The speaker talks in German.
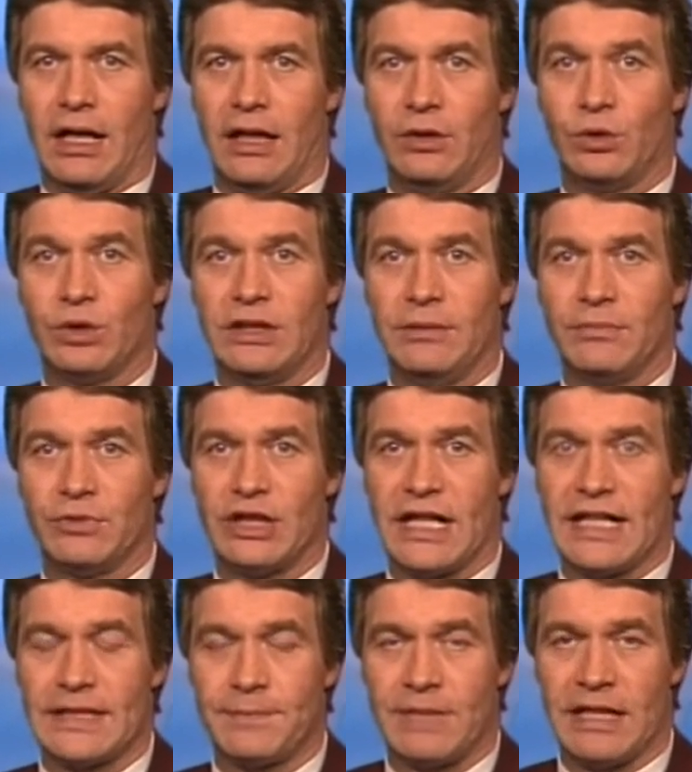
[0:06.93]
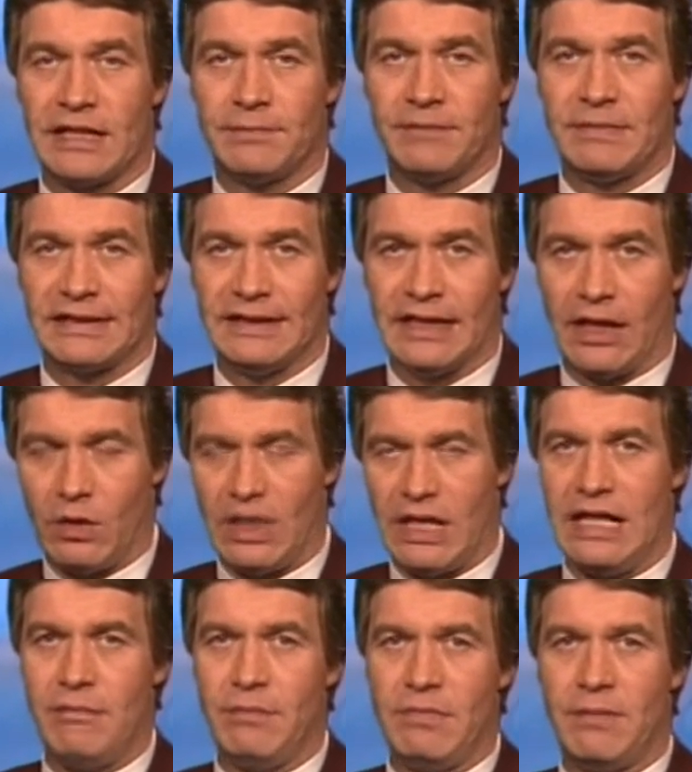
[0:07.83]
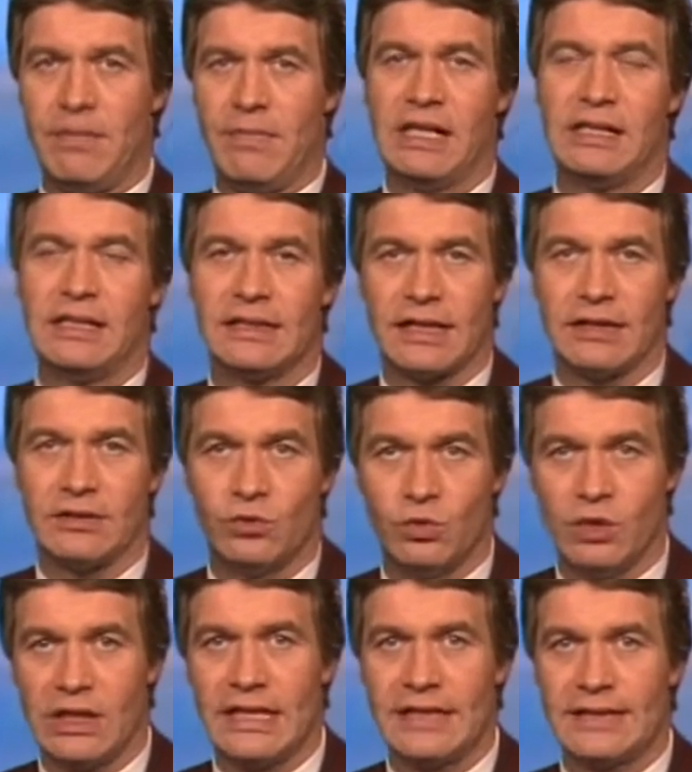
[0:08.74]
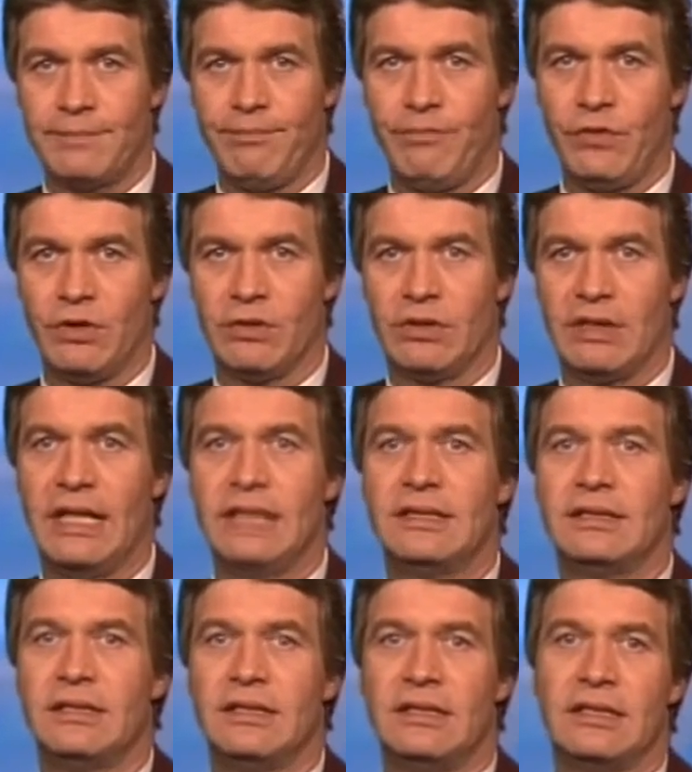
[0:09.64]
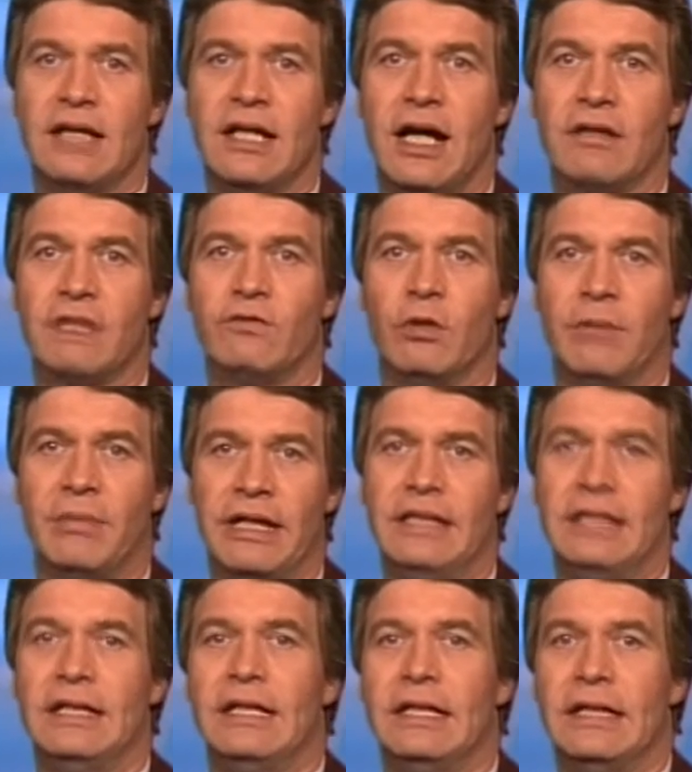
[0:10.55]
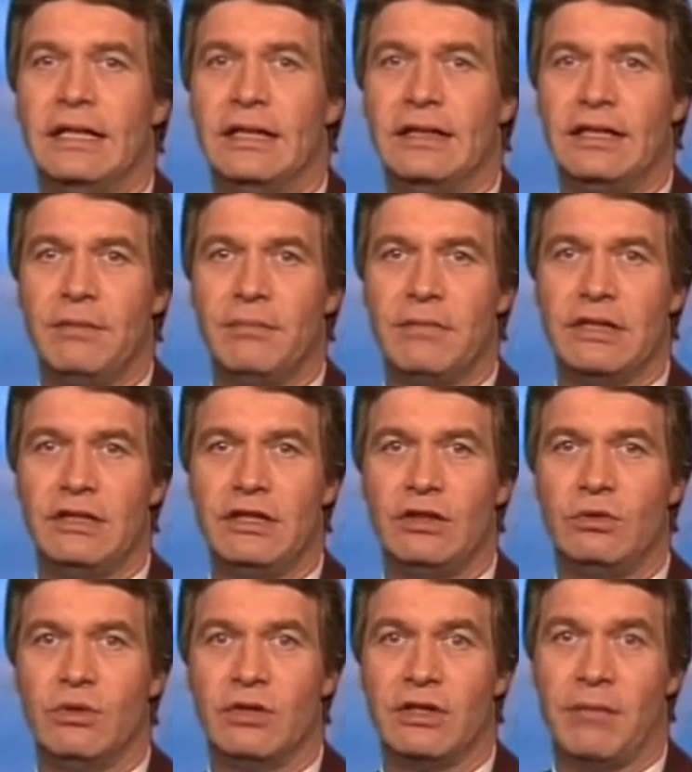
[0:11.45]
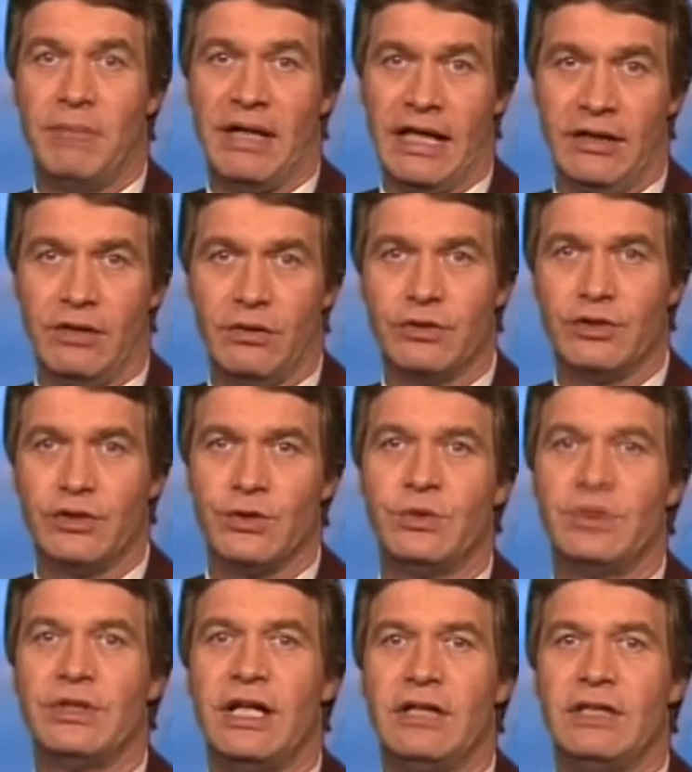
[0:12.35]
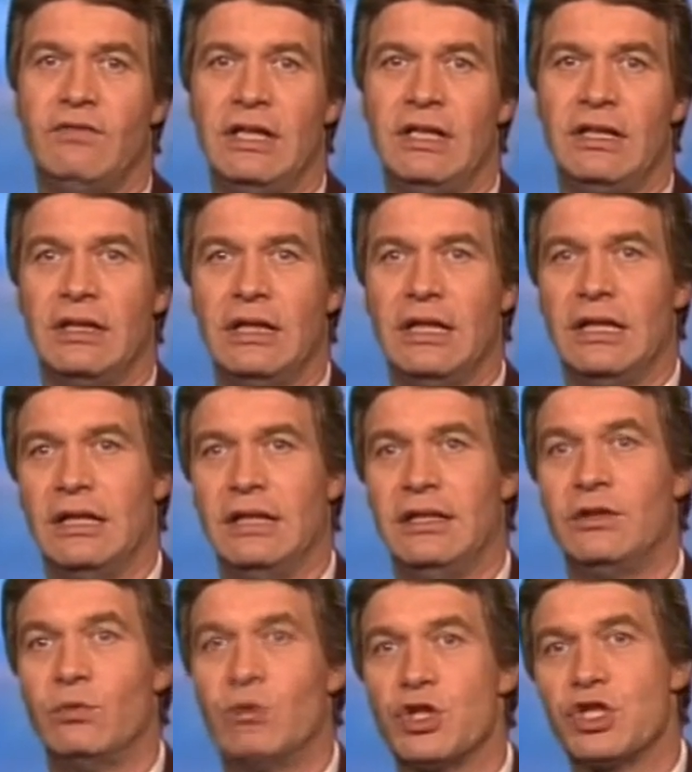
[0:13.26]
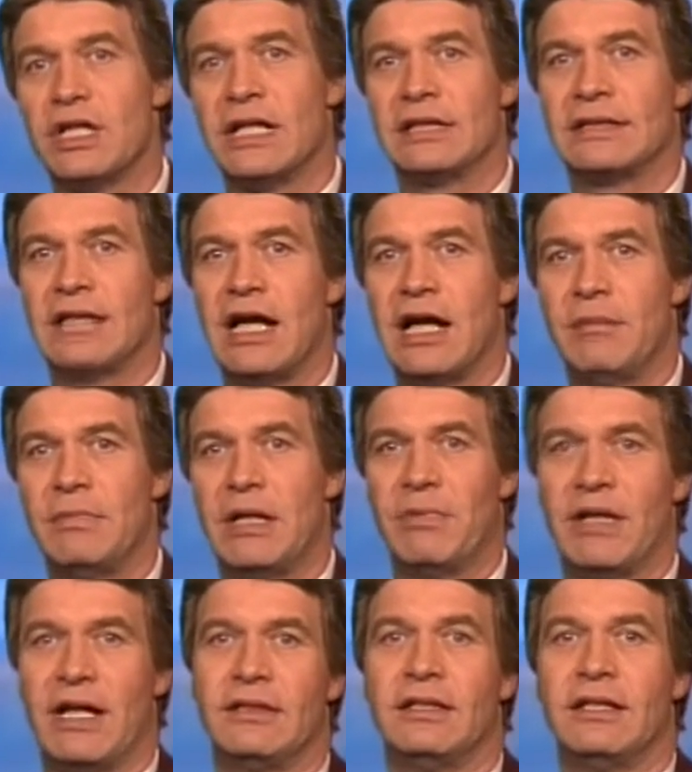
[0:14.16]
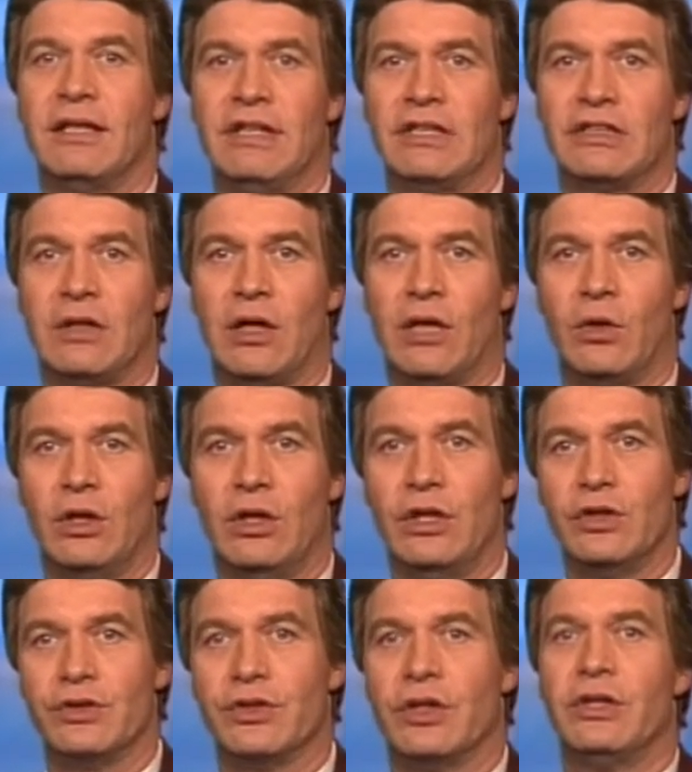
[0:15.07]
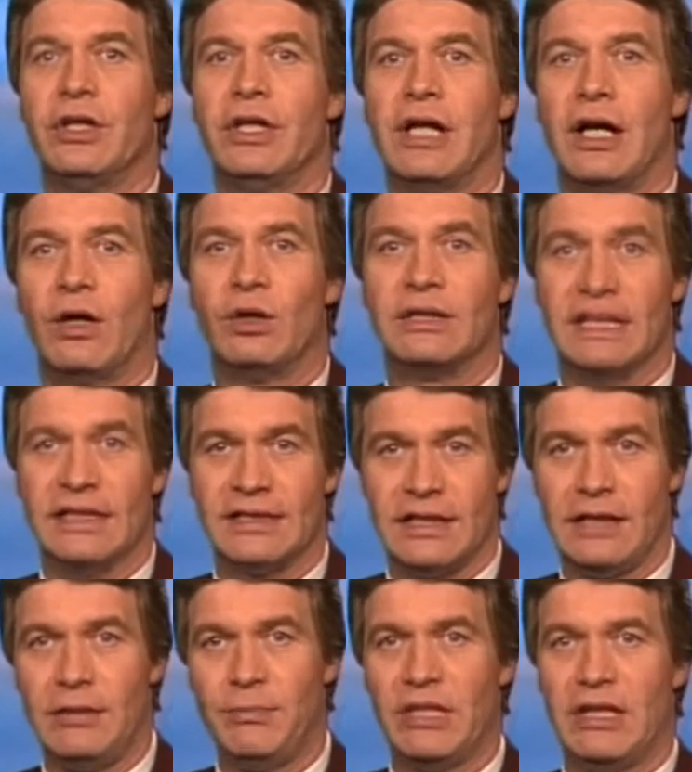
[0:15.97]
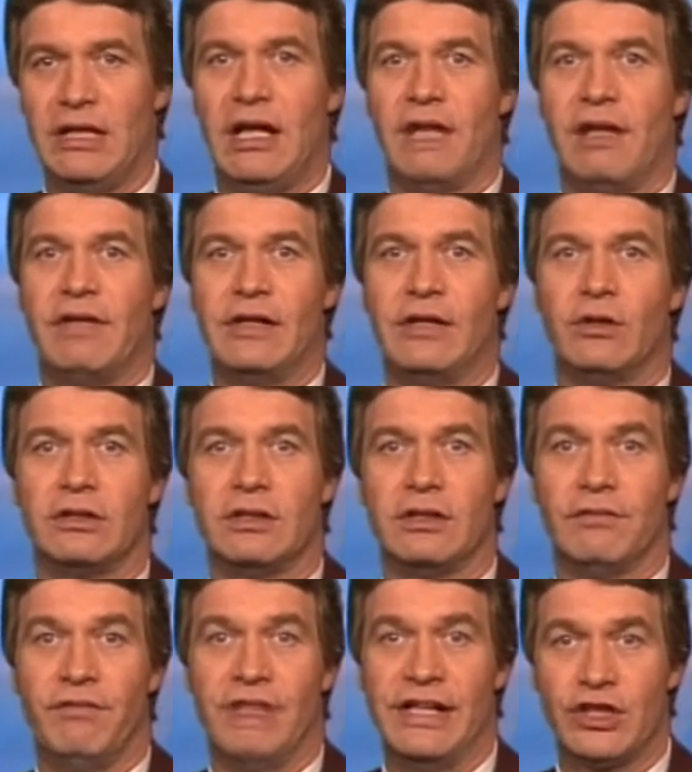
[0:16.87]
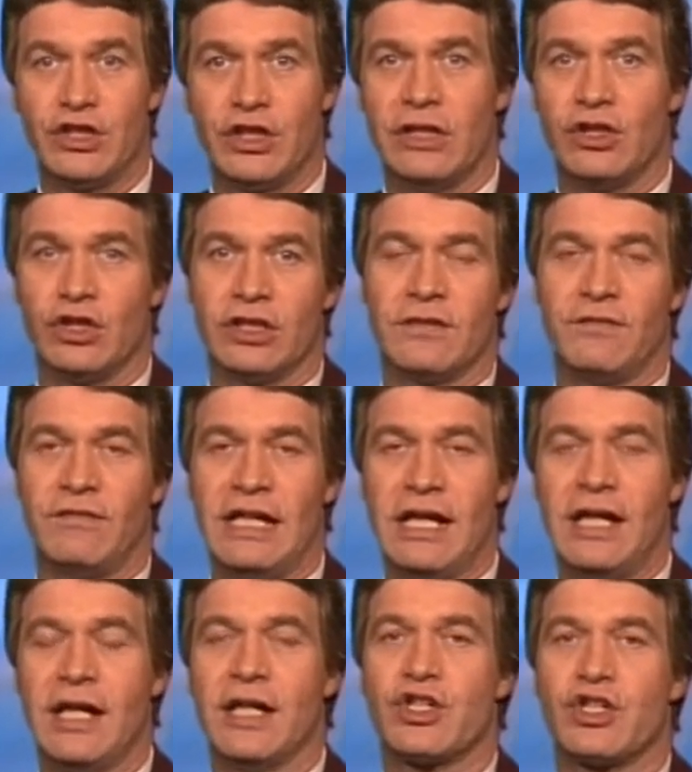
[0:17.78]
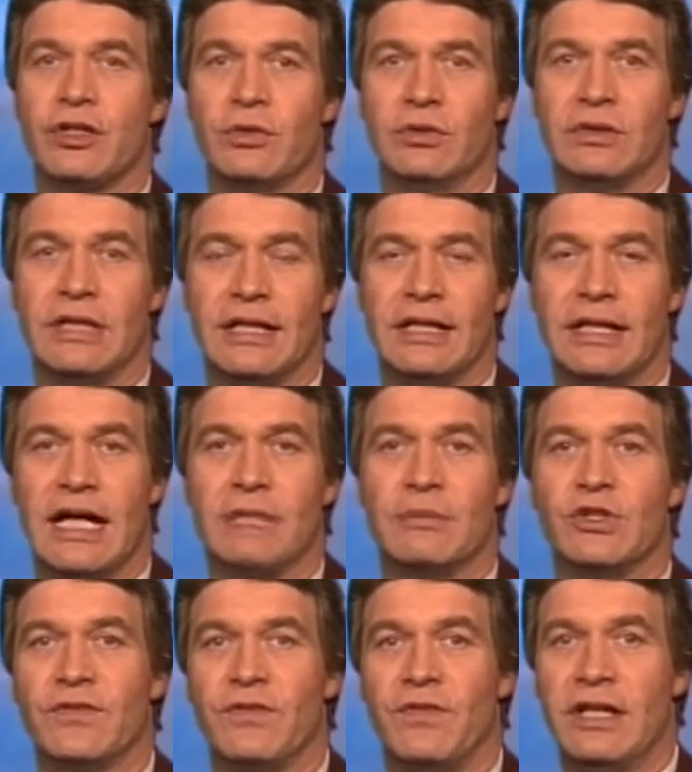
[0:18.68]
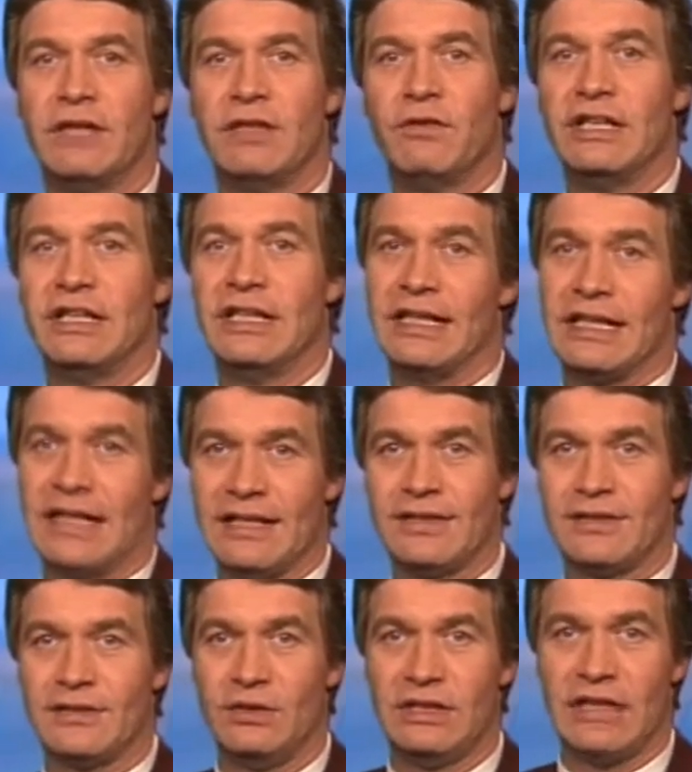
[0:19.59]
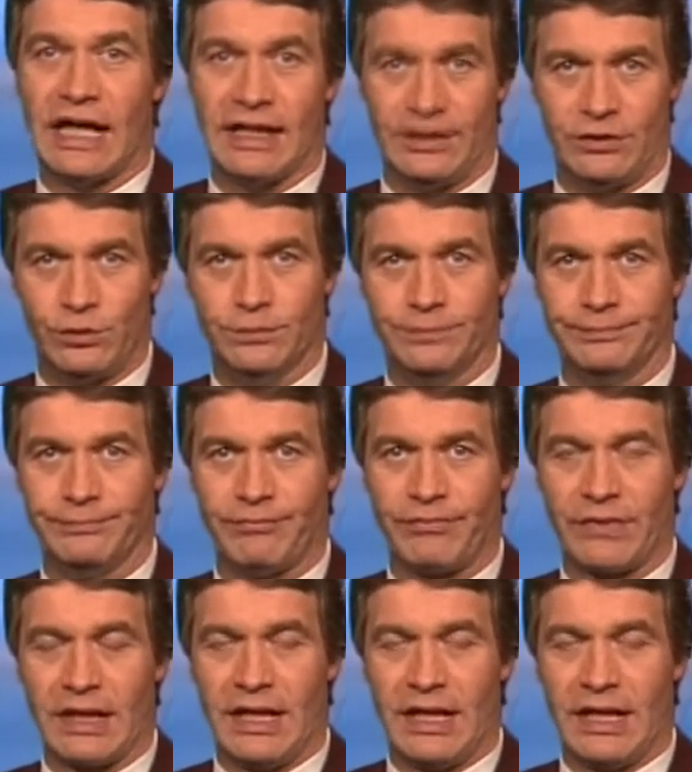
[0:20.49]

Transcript: Auch dem Staatsbad Bad Nauheim mangelt es an Kurgästen und längst sind die Tage vorbei, in denen man nicht nur der Bäder und Gesundheit wegen in die Kurstadt kam am Rande der Wetterau, sondern auch deshalb, weil dort weltstädtisches Flair herrschte und eine Atmosphäre von Eleganz und Reichtum.